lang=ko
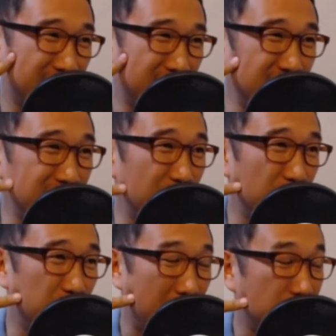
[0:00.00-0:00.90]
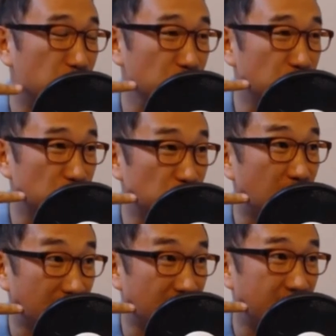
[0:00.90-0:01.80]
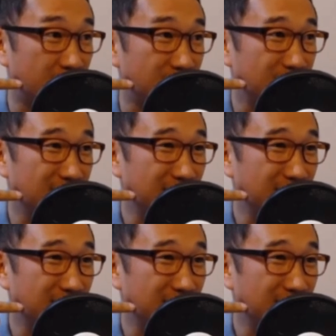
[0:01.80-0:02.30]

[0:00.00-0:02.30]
예, 실제로 많이 두는 수 중에 하나예요.